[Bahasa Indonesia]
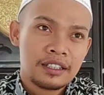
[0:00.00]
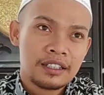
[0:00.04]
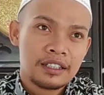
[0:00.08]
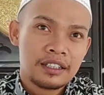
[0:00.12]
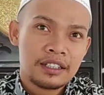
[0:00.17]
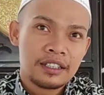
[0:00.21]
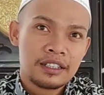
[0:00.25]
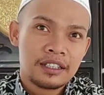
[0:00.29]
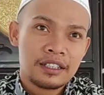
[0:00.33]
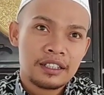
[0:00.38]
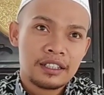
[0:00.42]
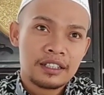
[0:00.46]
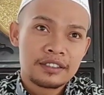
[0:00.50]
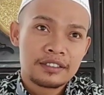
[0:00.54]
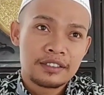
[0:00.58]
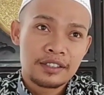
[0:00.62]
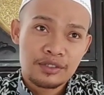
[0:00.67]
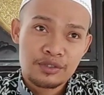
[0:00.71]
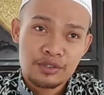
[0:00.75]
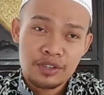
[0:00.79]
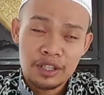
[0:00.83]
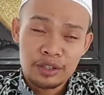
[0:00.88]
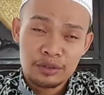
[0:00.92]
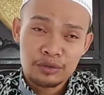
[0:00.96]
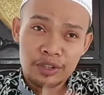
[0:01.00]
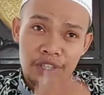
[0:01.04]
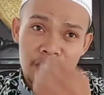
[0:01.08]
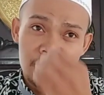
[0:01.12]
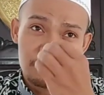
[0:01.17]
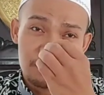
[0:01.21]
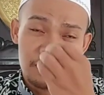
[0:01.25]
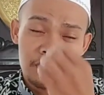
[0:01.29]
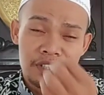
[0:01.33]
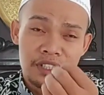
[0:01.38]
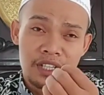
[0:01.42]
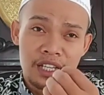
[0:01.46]
uh, sesuatu
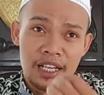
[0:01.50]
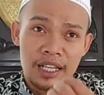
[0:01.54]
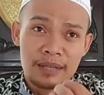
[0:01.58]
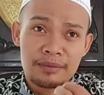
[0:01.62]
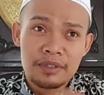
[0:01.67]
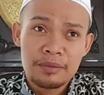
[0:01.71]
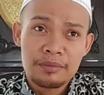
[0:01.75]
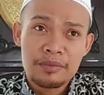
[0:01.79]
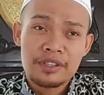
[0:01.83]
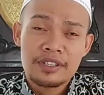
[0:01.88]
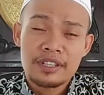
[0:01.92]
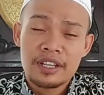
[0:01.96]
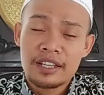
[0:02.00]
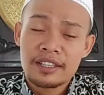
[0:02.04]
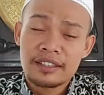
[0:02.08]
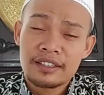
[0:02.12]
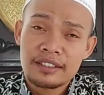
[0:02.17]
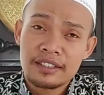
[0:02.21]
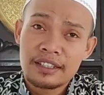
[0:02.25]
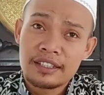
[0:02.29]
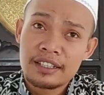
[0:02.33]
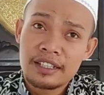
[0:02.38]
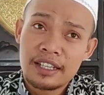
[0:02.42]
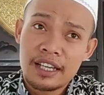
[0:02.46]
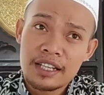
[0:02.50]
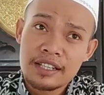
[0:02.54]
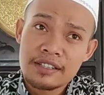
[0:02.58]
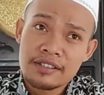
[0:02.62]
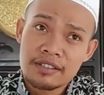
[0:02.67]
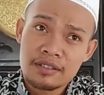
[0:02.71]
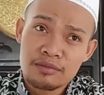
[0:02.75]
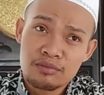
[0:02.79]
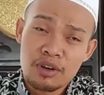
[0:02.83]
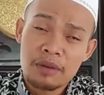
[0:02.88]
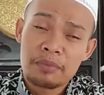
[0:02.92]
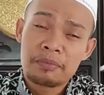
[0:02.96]
hikmah di dalamnya yang bisa kita jadikan
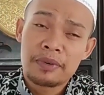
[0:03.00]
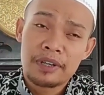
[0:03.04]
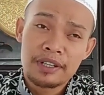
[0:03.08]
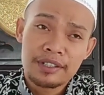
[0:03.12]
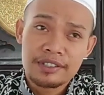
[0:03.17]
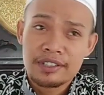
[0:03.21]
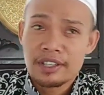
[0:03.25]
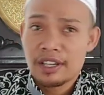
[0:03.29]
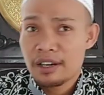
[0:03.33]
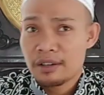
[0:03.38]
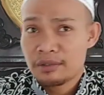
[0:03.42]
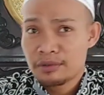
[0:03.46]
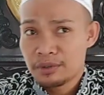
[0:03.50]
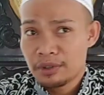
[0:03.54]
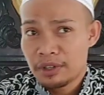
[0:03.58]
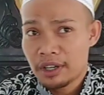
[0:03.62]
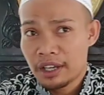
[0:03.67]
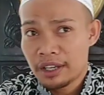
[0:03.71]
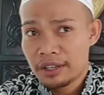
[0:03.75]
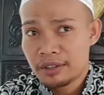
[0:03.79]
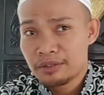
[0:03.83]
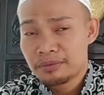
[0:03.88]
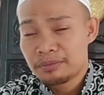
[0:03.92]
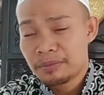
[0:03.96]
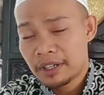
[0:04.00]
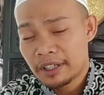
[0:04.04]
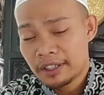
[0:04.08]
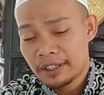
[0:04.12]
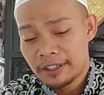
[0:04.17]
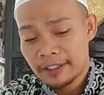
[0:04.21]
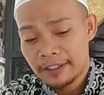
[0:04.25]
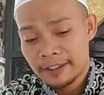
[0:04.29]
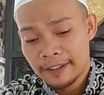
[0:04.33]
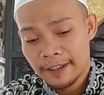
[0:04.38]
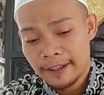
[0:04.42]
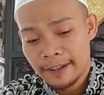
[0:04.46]
sebuah pelajaran untuk kehidupan
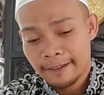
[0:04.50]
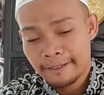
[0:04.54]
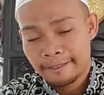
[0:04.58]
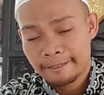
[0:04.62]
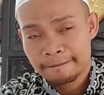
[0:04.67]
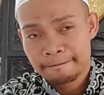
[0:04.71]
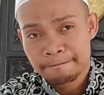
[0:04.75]
kita